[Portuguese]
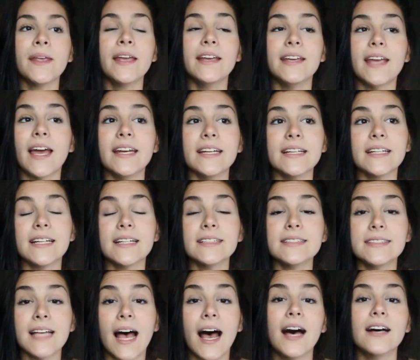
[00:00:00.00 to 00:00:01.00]
E era
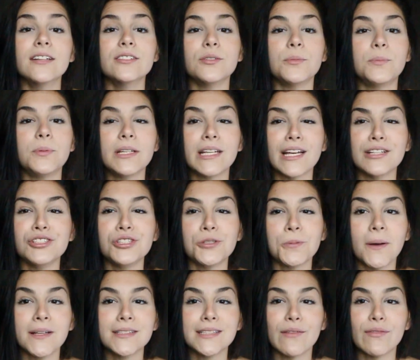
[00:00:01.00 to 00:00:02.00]
engraçado, porque a gente
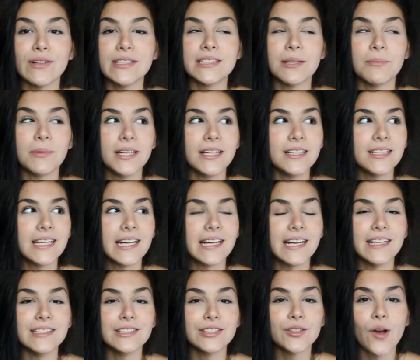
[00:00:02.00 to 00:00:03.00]
passava a semana inteira
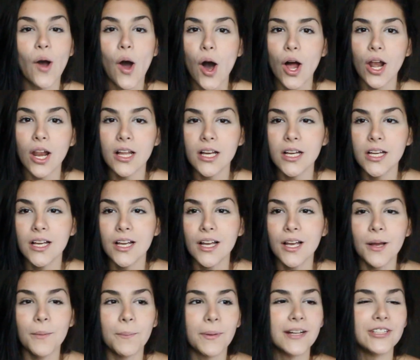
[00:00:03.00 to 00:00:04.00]
na escola
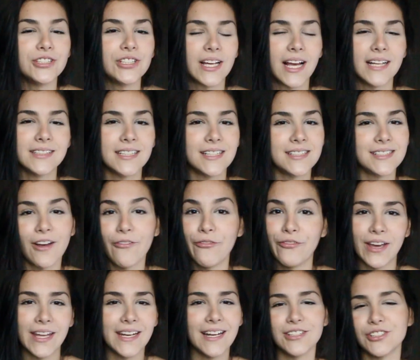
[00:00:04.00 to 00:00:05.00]
para chegar
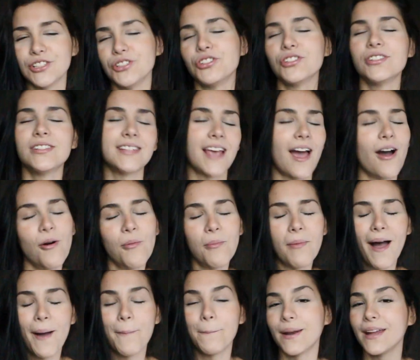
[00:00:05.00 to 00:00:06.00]
sexta-feira e a gente se
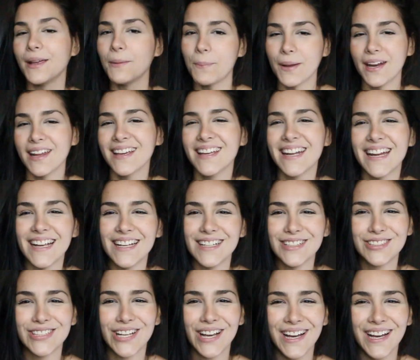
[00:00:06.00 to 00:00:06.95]
arrumar para ir pra igreja.